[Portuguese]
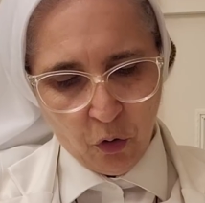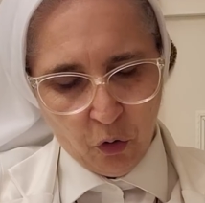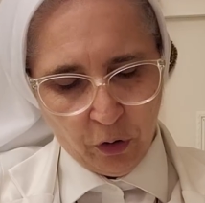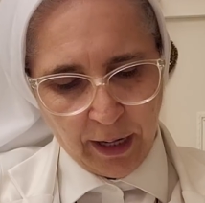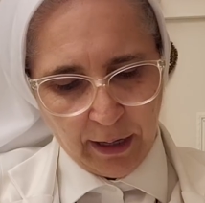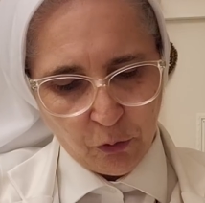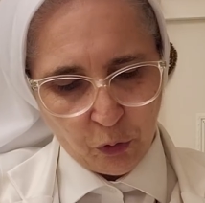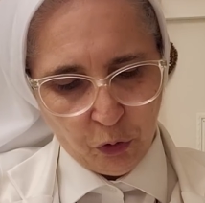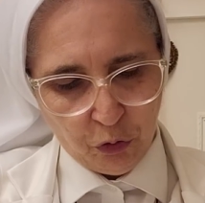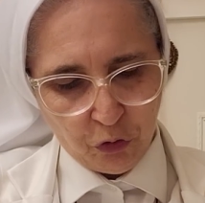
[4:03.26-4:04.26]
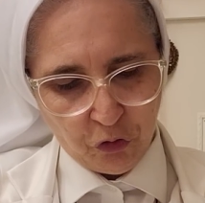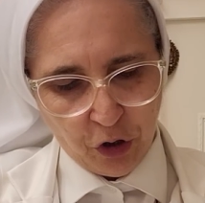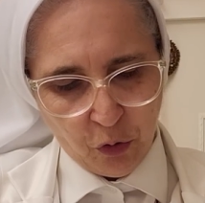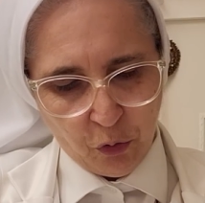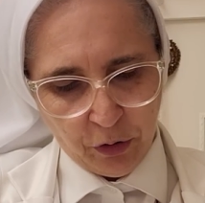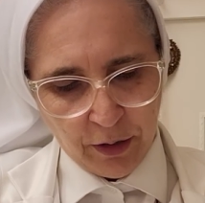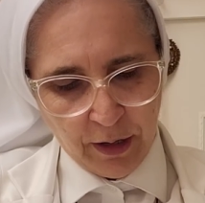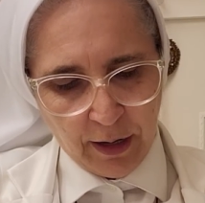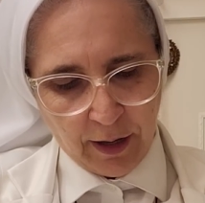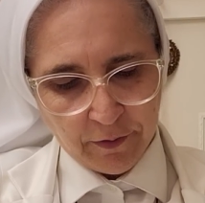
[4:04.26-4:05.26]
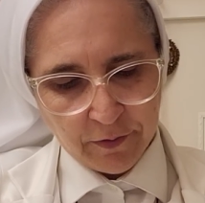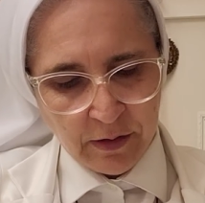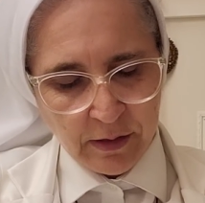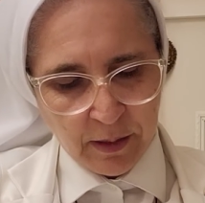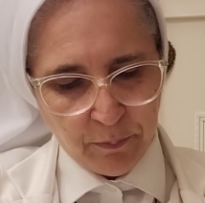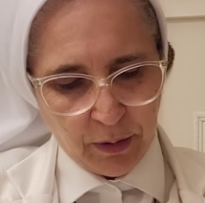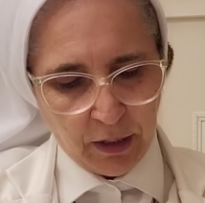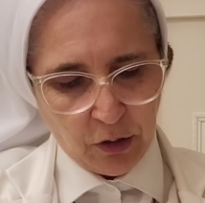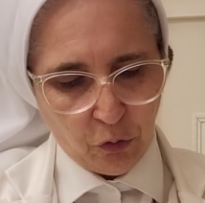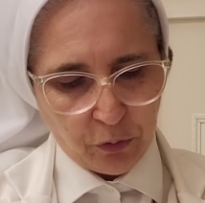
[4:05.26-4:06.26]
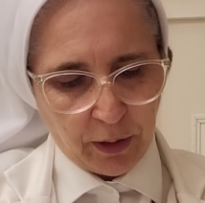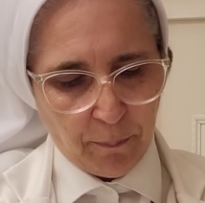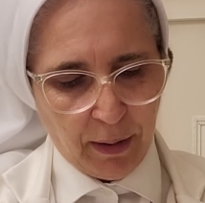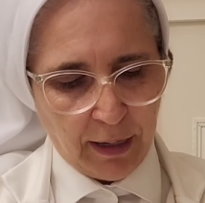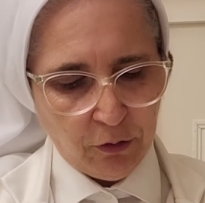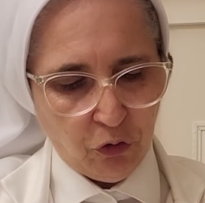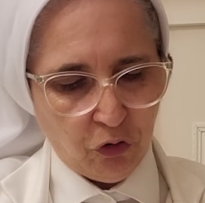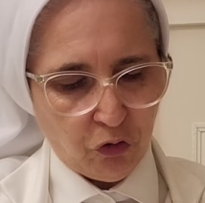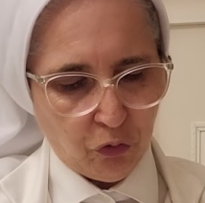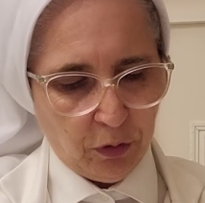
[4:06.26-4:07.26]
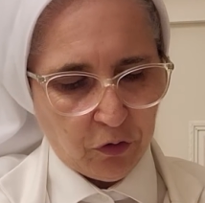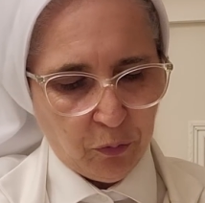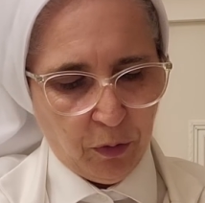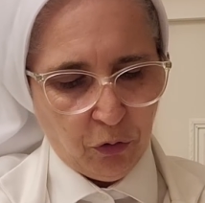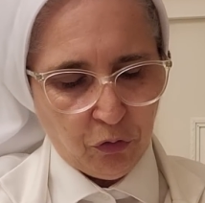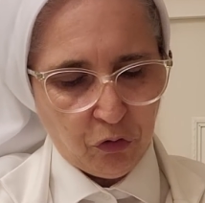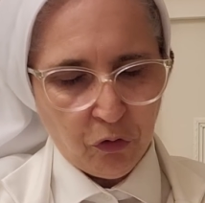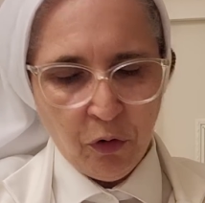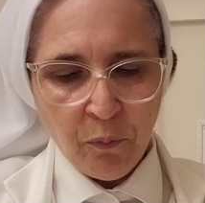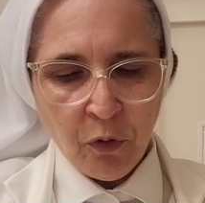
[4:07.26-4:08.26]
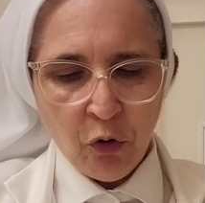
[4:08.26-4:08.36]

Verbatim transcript: Oráculo do Senhor, assim também é o trabalho de suas mãos.